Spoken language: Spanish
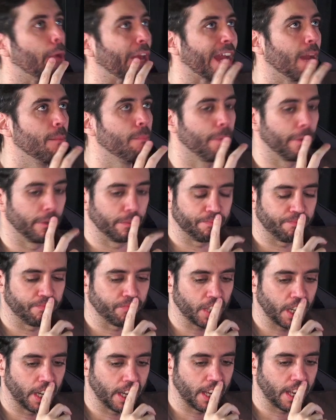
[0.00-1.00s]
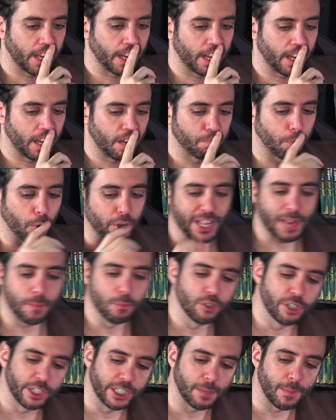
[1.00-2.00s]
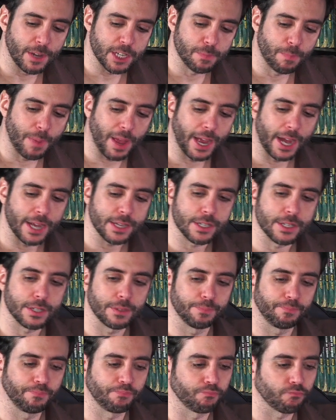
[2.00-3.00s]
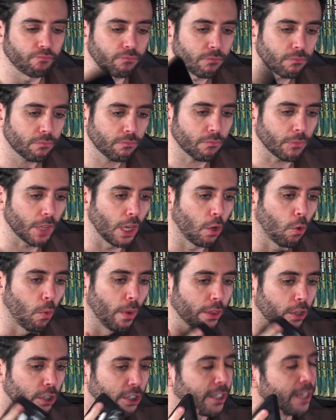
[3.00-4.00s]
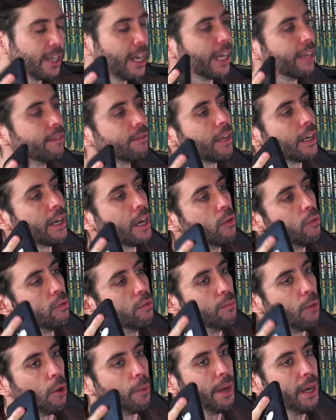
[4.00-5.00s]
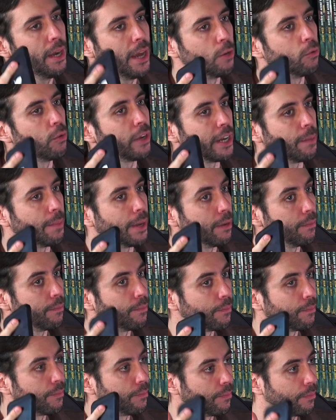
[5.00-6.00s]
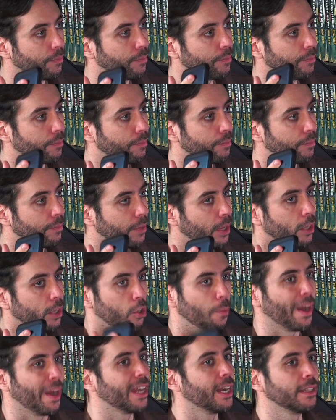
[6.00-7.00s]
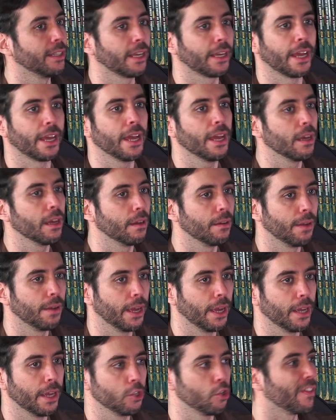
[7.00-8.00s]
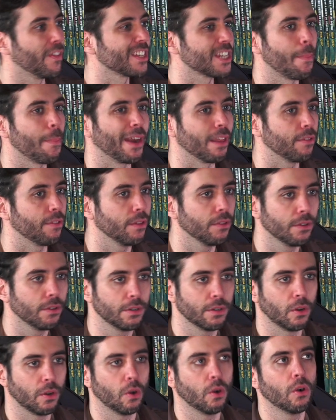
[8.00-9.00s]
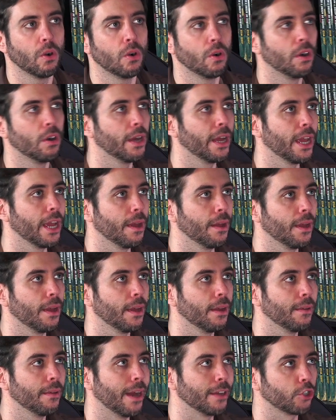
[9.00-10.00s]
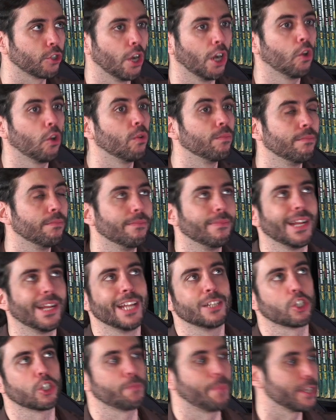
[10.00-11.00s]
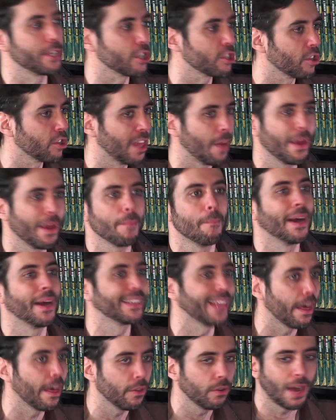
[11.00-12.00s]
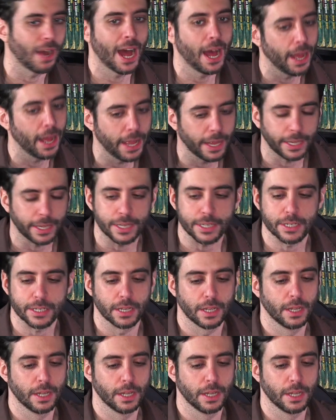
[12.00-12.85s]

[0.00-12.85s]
ejemplo, eh, ponía muchísimas pegas cuando se tenía que entrar en un móvil en un crimen. Mm. Tú imagínate que eh, yo he desaparecido o eh, soy el sospechoso de haber matado a X.